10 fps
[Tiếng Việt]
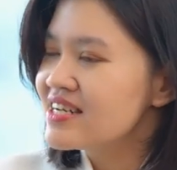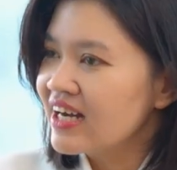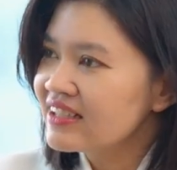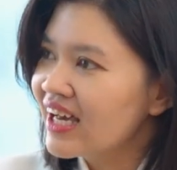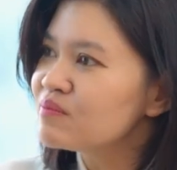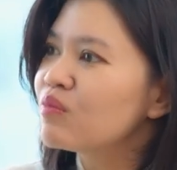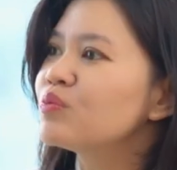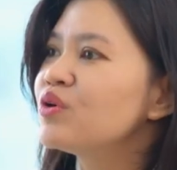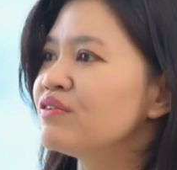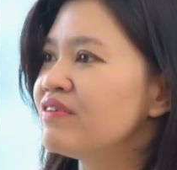trở thành
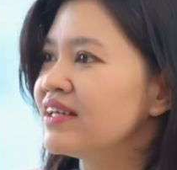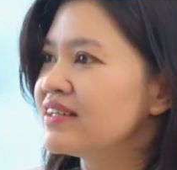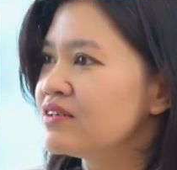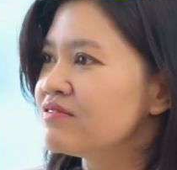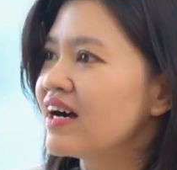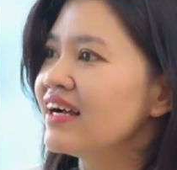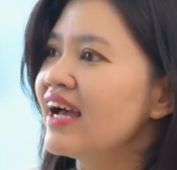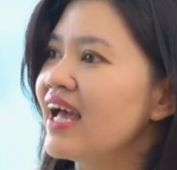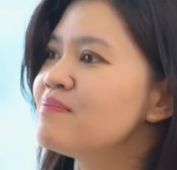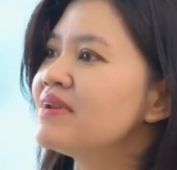một chuyên viên tư vấn
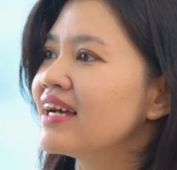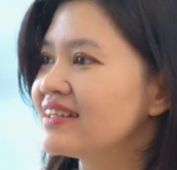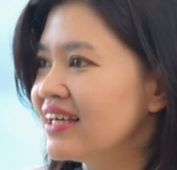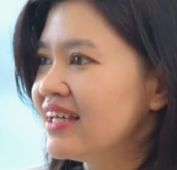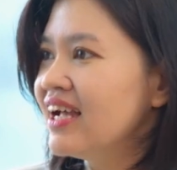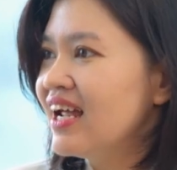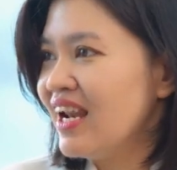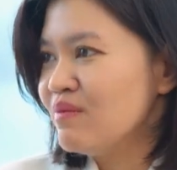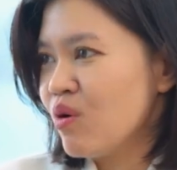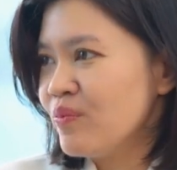em đê rờ tê
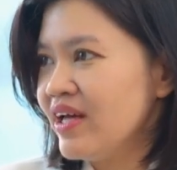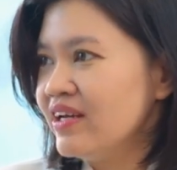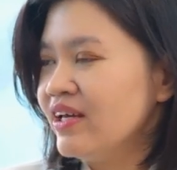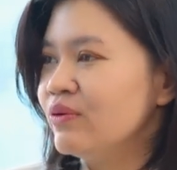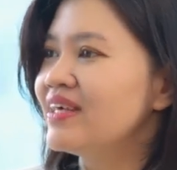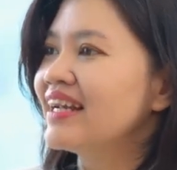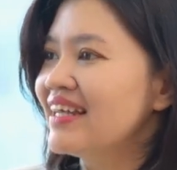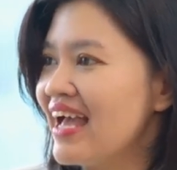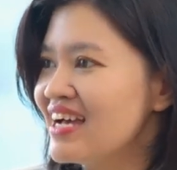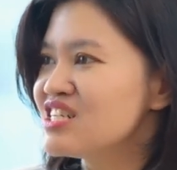là một danh hiệu danh
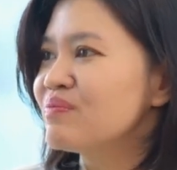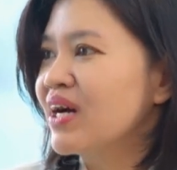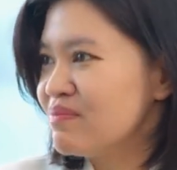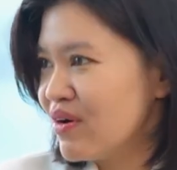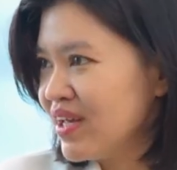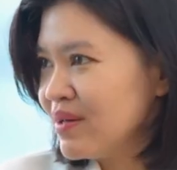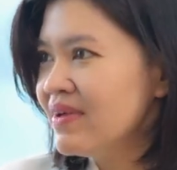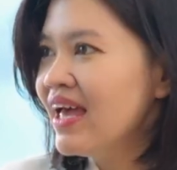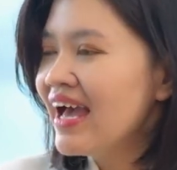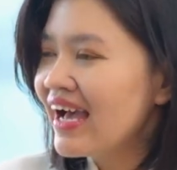giá trong ngành bảo hiểm,
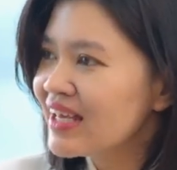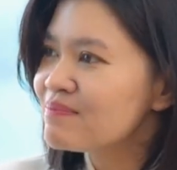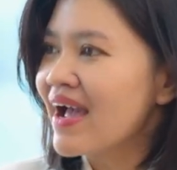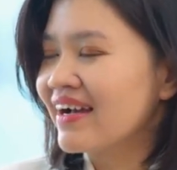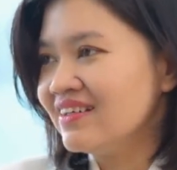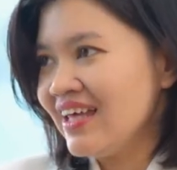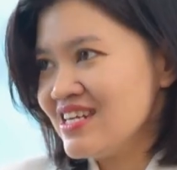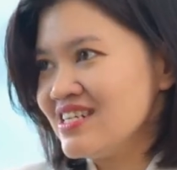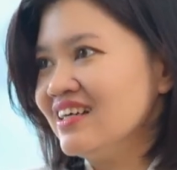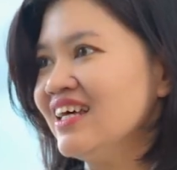hay bạn có
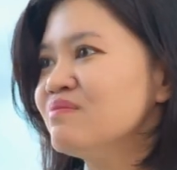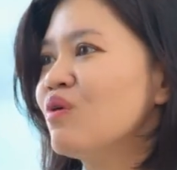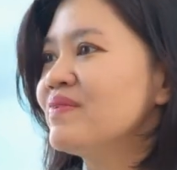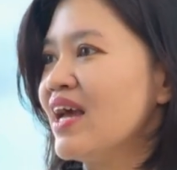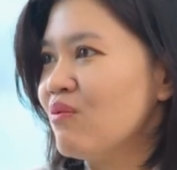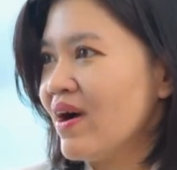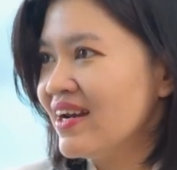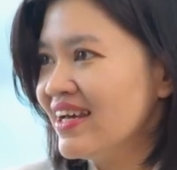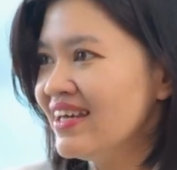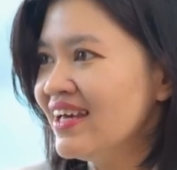thể trở thành một nhà quản
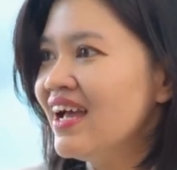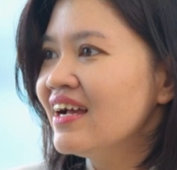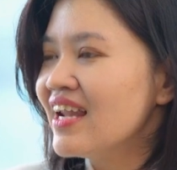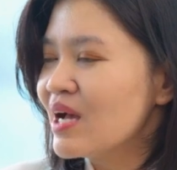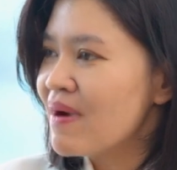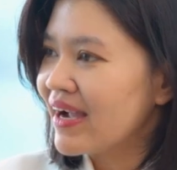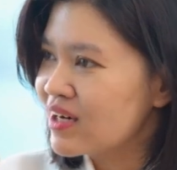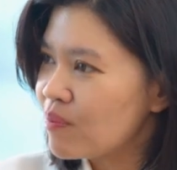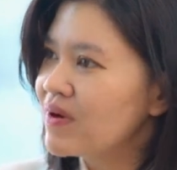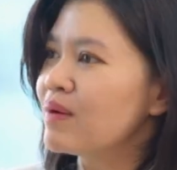lý để bạn
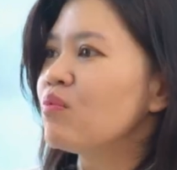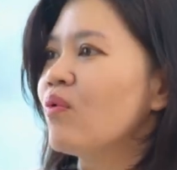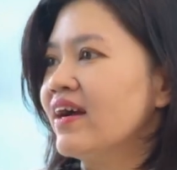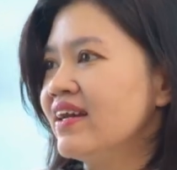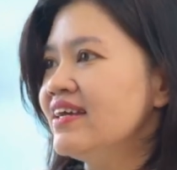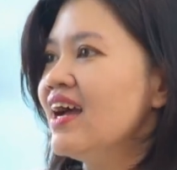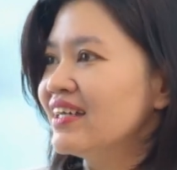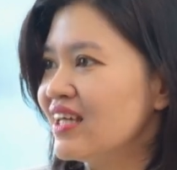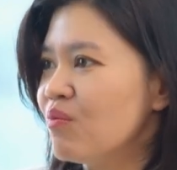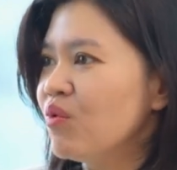độc lập quản lý
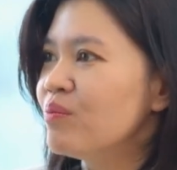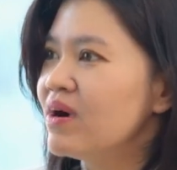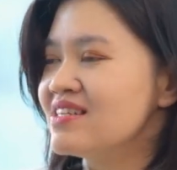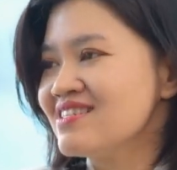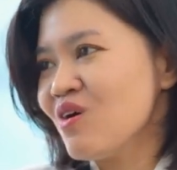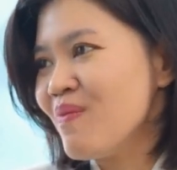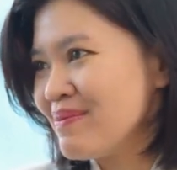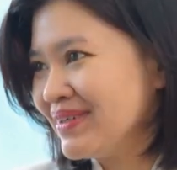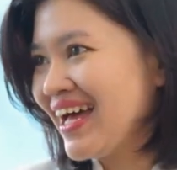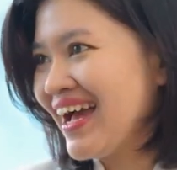hệ thống của mình sau
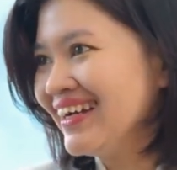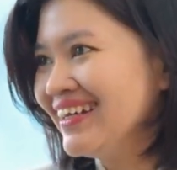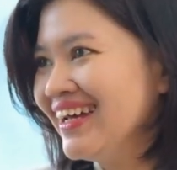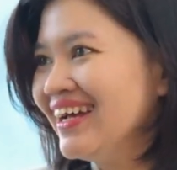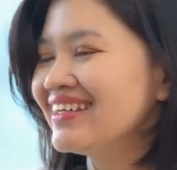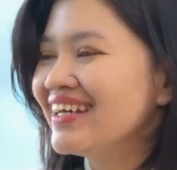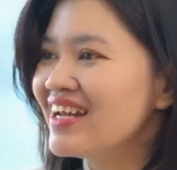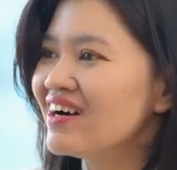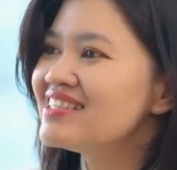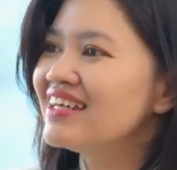ba mươi tháng. Thì
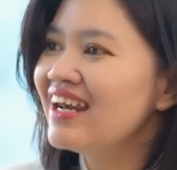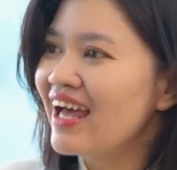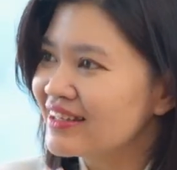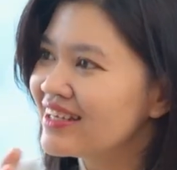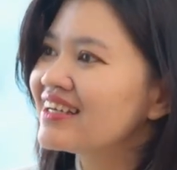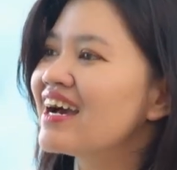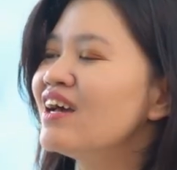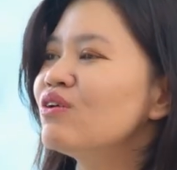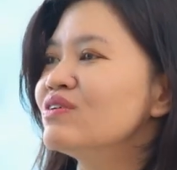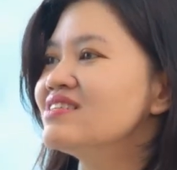đó chính là thiết
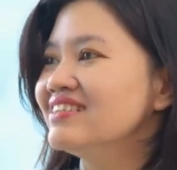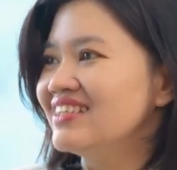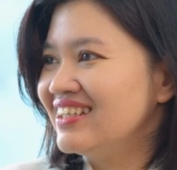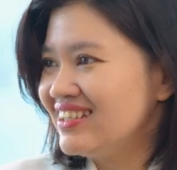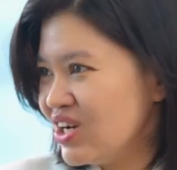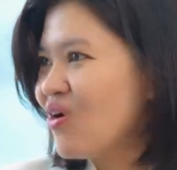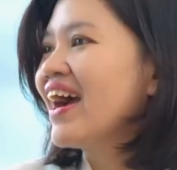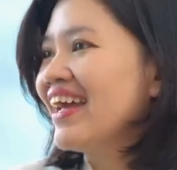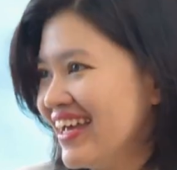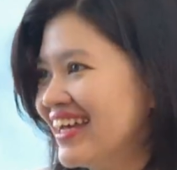kế của chương trình Tinh Hoa
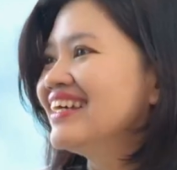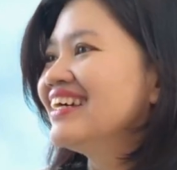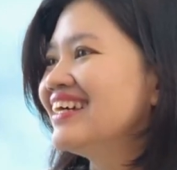a i a.